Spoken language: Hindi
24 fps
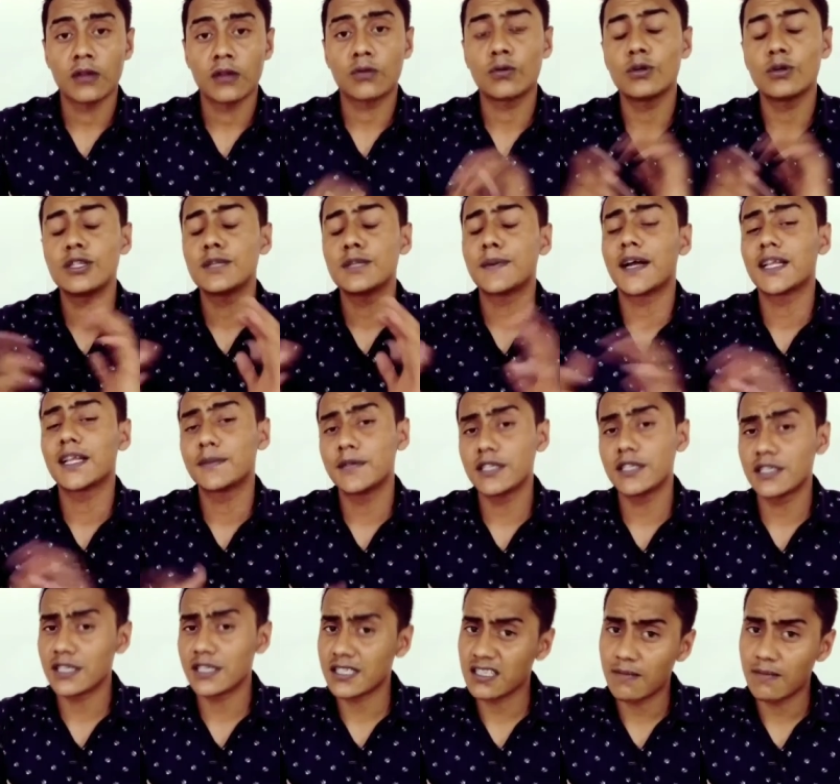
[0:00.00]
तो इन पांच
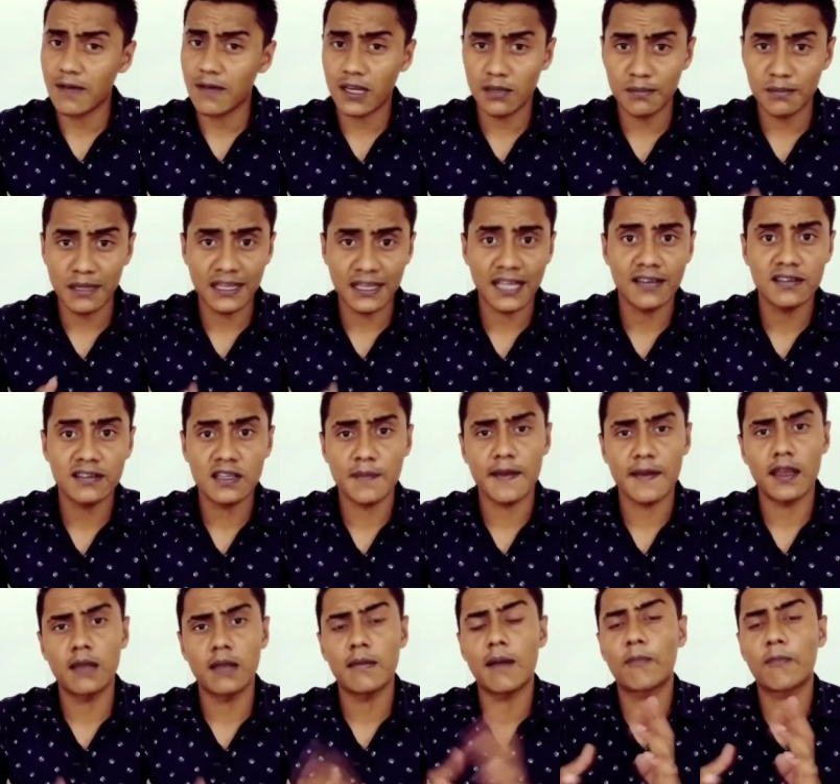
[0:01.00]
फीचर्स के बारे में बताने से
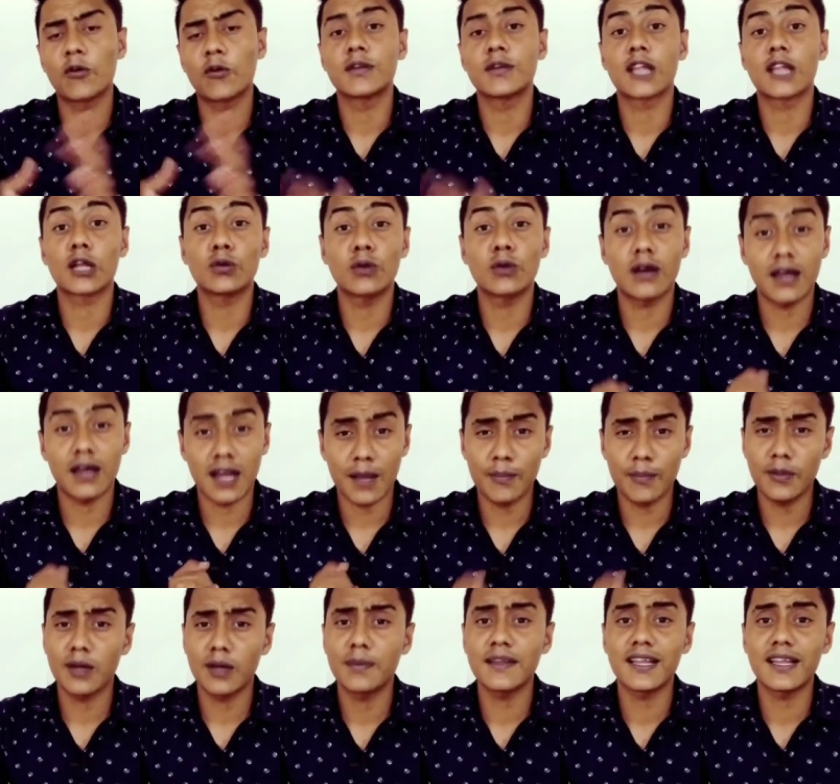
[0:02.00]
पहले मैं आपको बता दूँ अगर
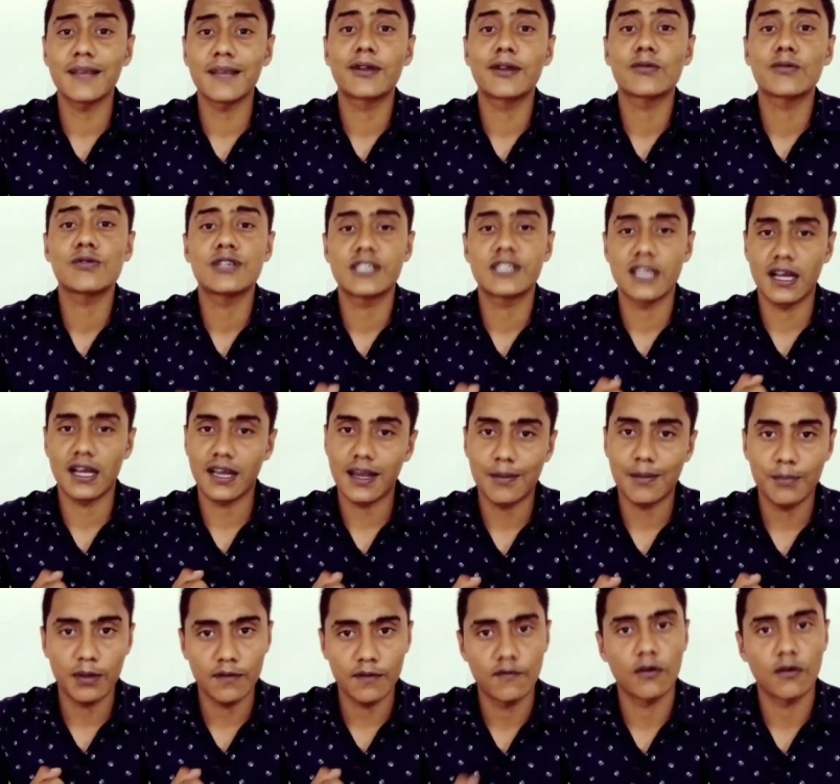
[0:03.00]
आपने अभी तक मेरे को
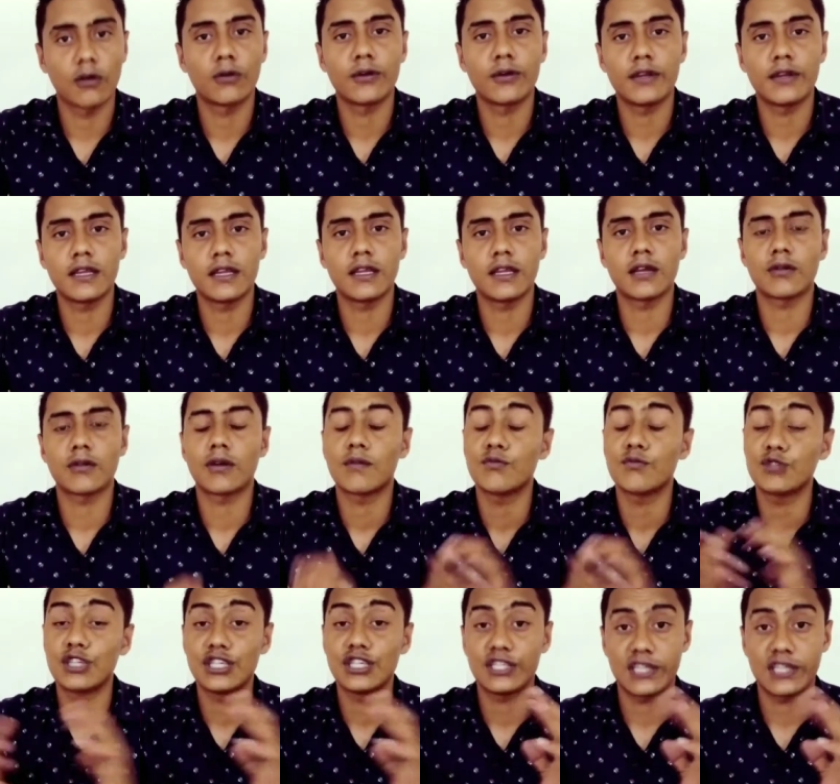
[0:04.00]
इंस्टाग्राम पर फॉलो नहीं किया तो आप
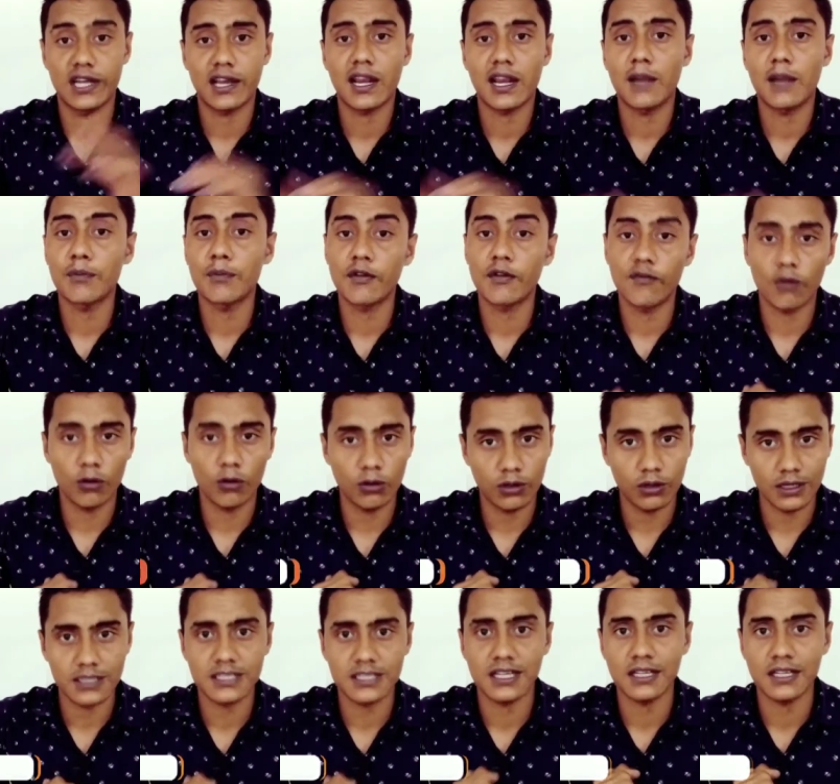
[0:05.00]
मुझे इंस्टाग्राम पर फॉलो
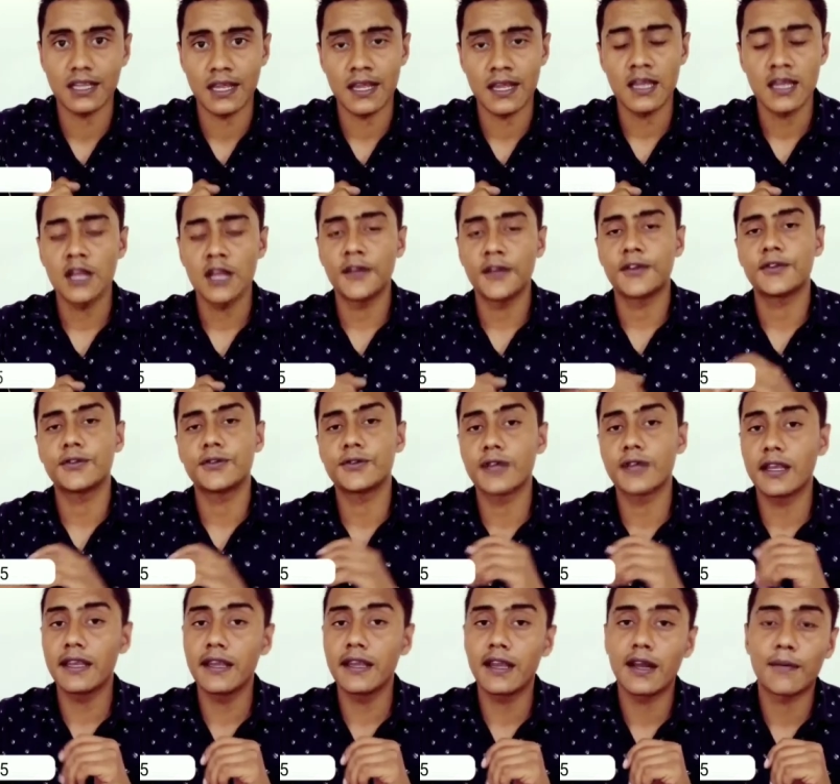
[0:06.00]
कर सकते हैं
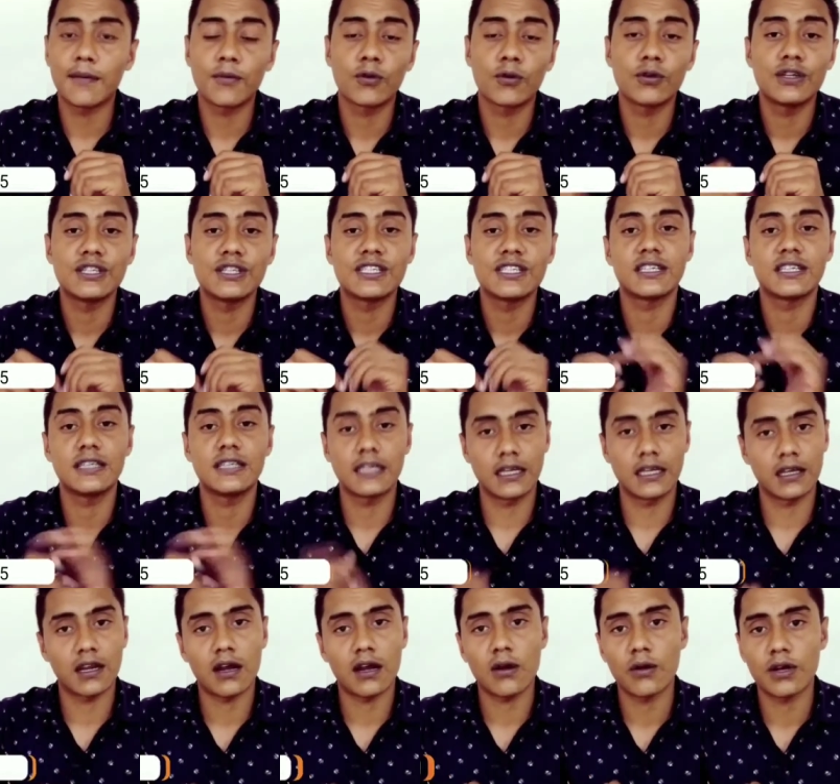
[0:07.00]
यूजर लिंक आपको नीचे
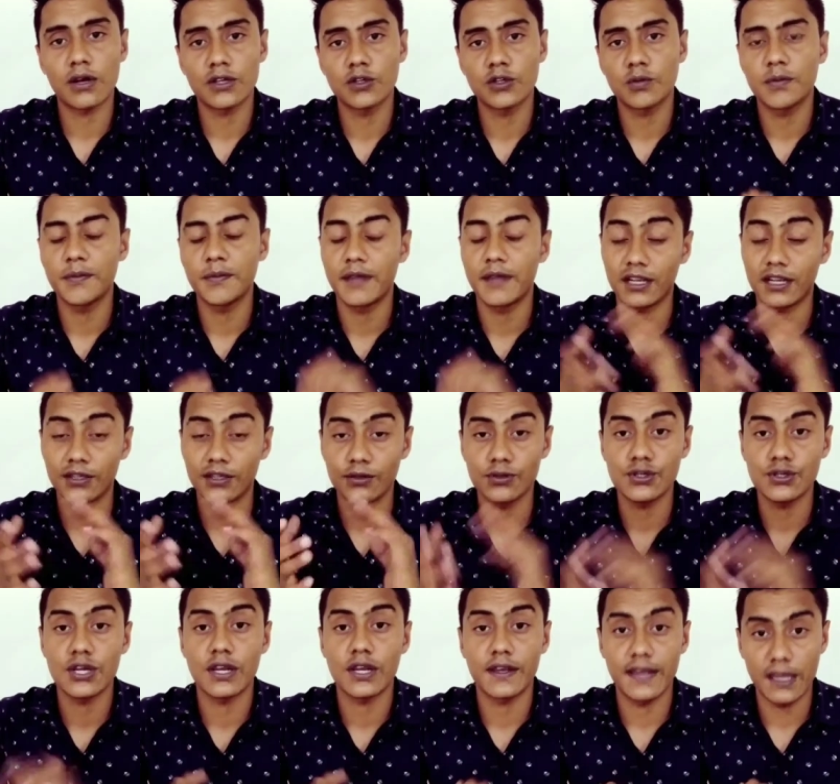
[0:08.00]
दिख रहा होगा जो मेरा
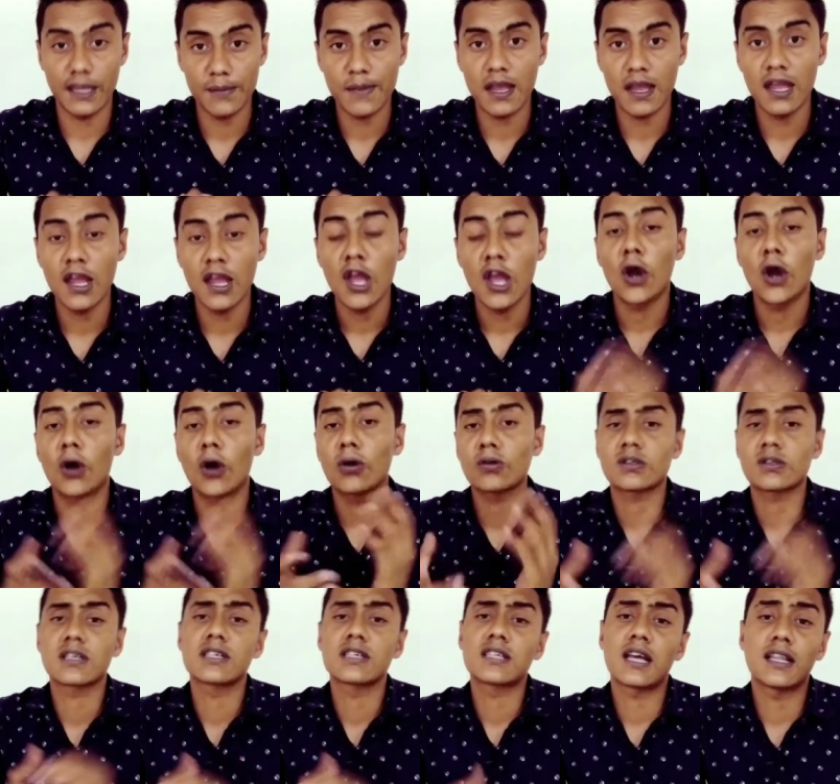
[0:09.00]
यूजर नेम है और
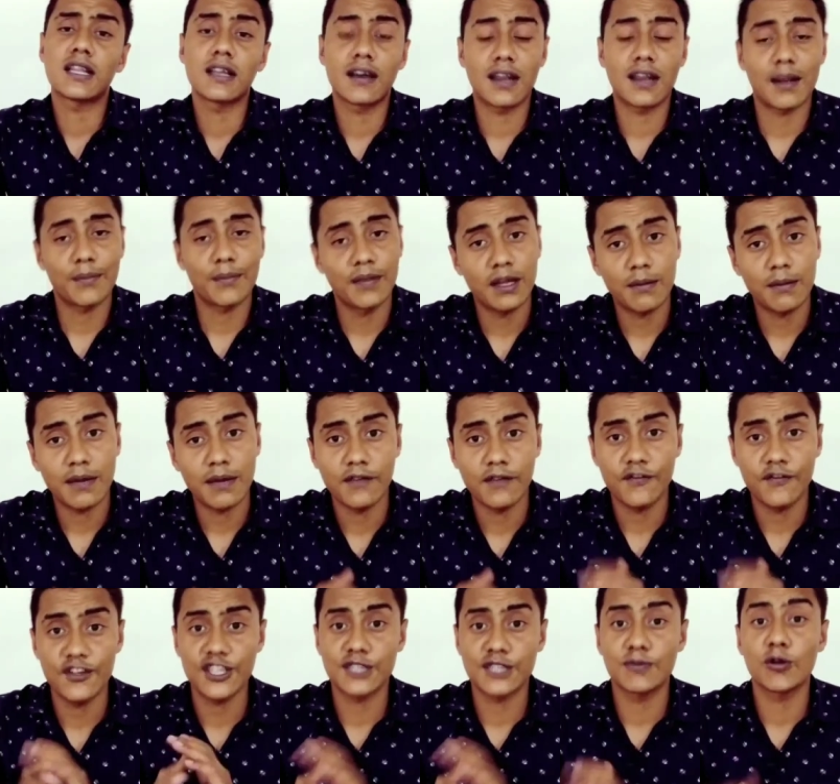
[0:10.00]
उसके साथ अगर आपने हमारे
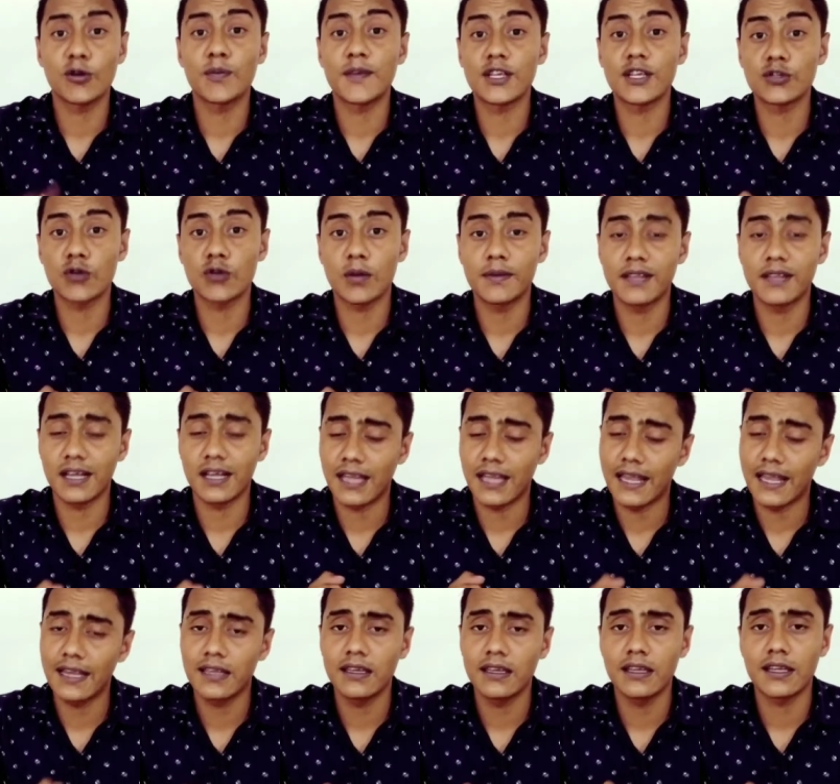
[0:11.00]
फेसबुक पेज को अभी तक
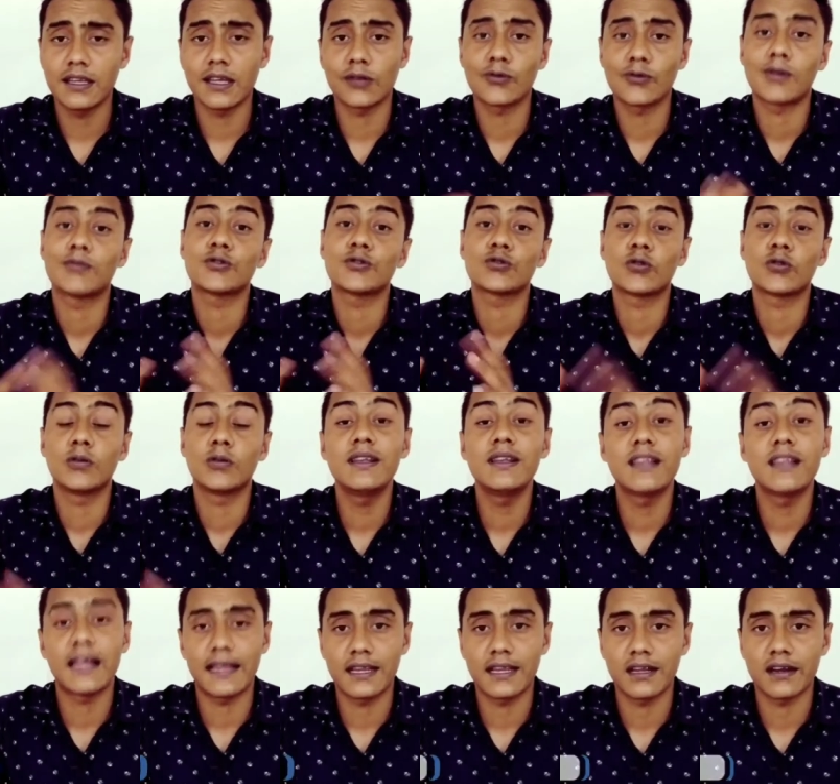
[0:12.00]
लाइक नहीं किया तो आप उसको भी
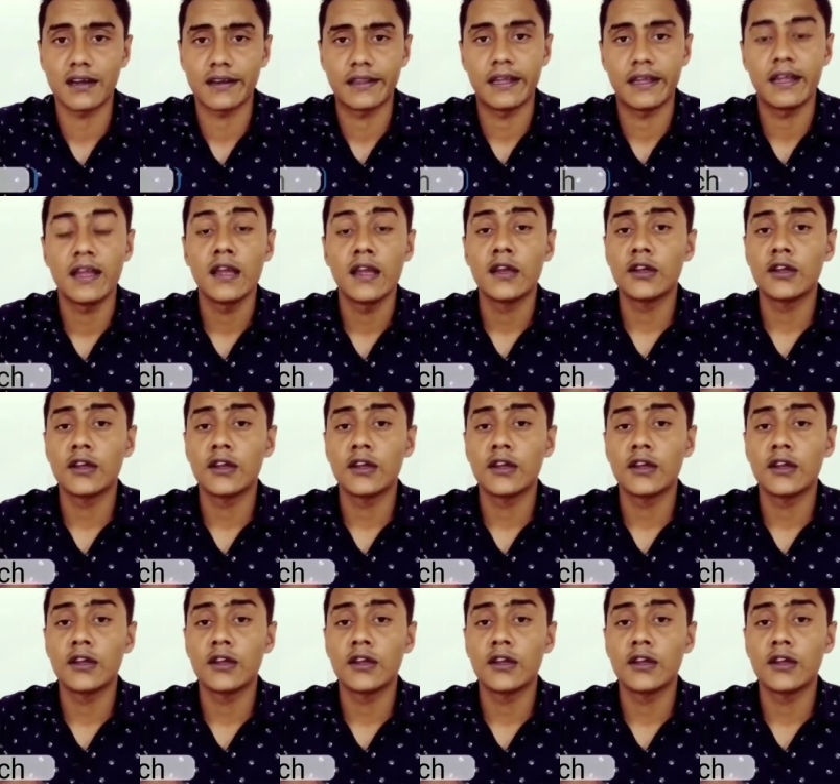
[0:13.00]
लाइक कर दें